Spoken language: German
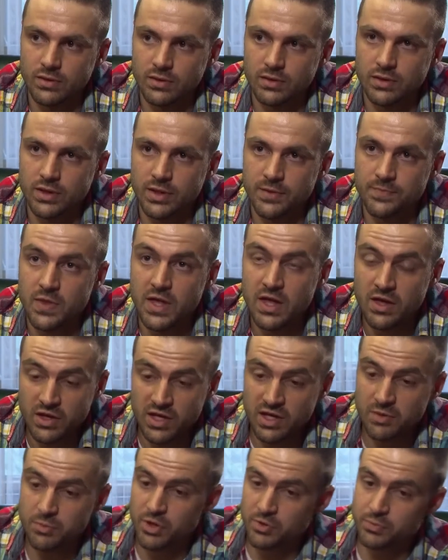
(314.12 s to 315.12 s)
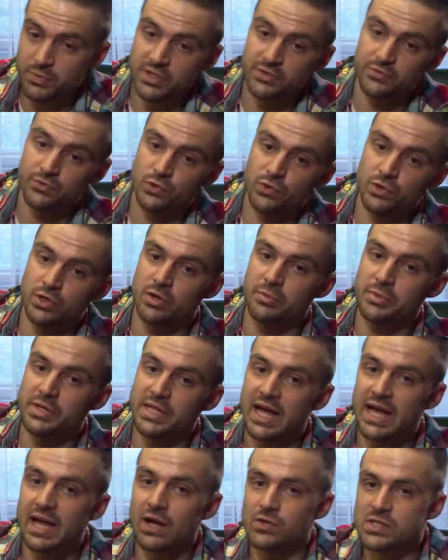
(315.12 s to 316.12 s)
Okay. Ich habe halt bei den frühen
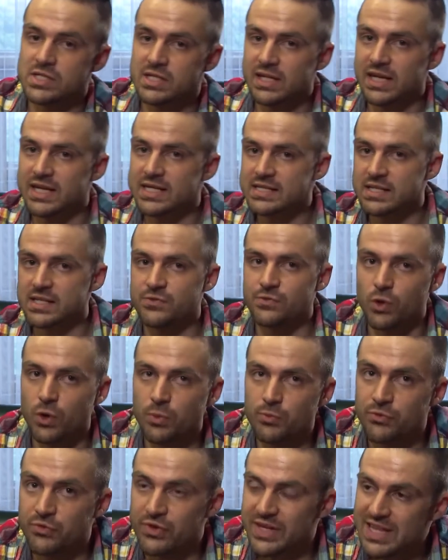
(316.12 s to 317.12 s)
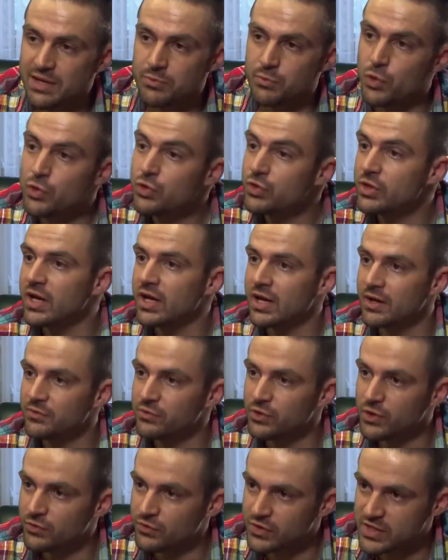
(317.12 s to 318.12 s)
Kommentaren ausgelesen, dass vor allem viele Mütter
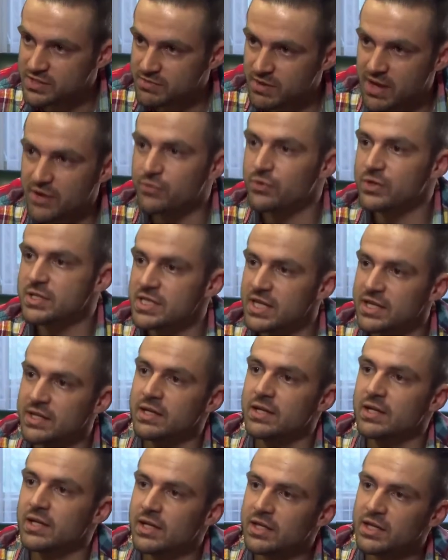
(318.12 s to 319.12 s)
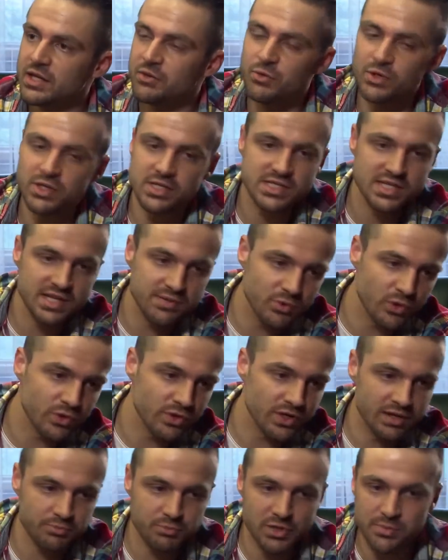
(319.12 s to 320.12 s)
einfach verzweifelt sind. Da würden sie am,
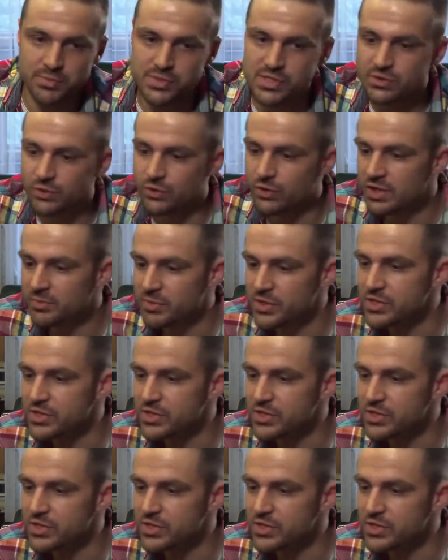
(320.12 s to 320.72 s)
am liebsten alle